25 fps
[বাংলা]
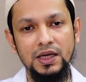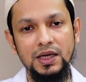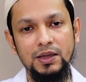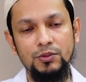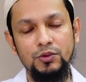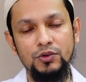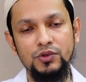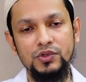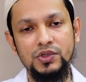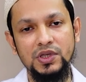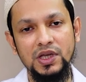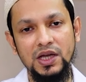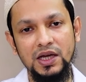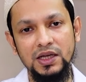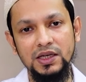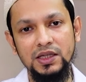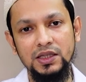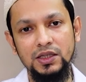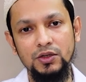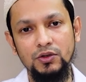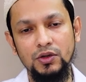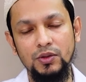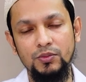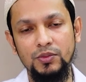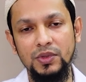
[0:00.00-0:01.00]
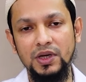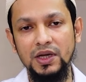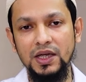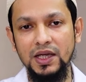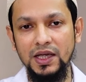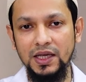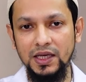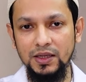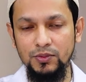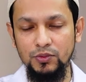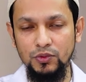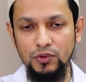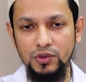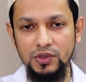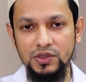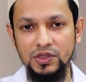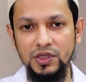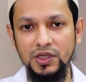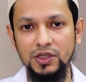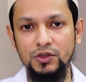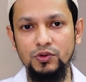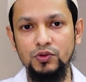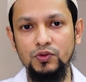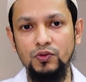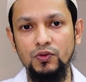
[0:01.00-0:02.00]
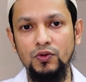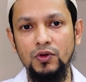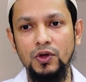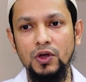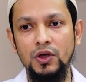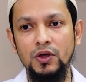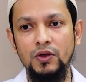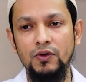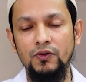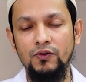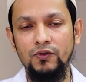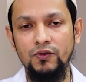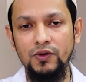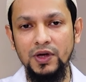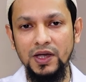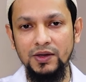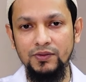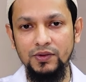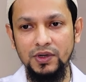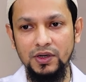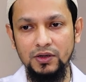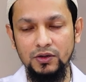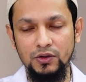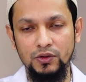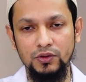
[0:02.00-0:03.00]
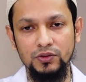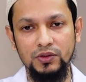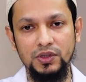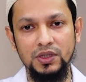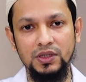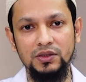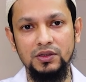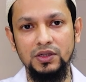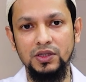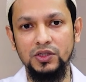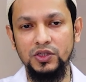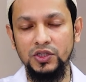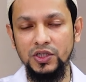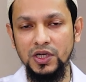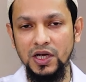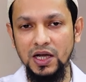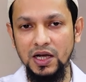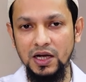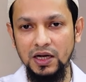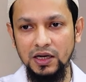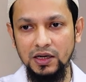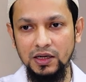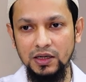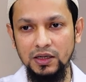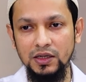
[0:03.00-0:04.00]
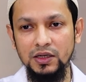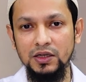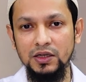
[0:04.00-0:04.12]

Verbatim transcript: এবং সাহারিতেও আমরা একই বলি যে একটু ফাইবার অর্থাৎ শাক